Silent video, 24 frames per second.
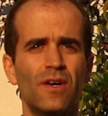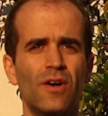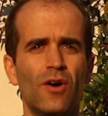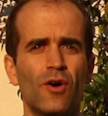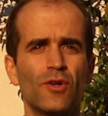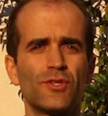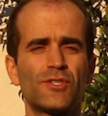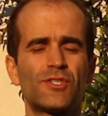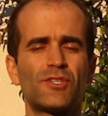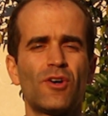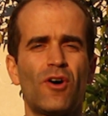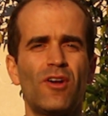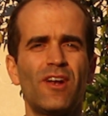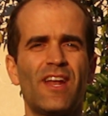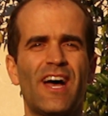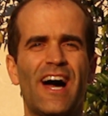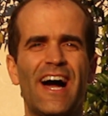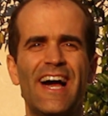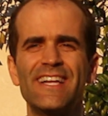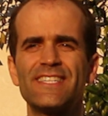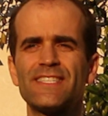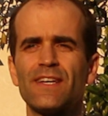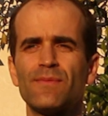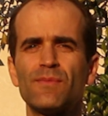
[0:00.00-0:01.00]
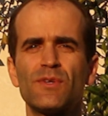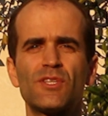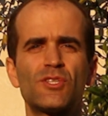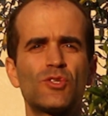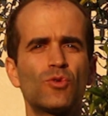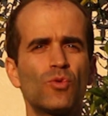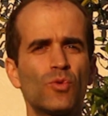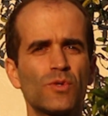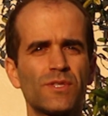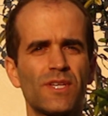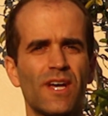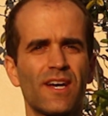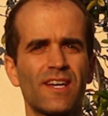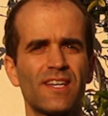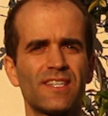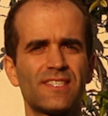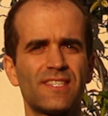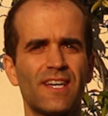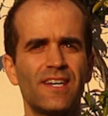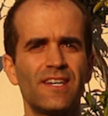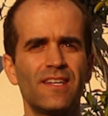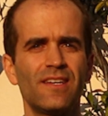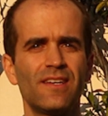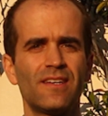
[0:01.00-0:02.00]
und sollen heilsame Zusage
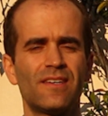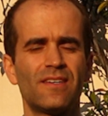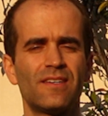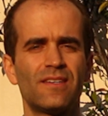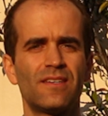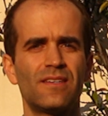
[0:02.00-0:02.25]
sein.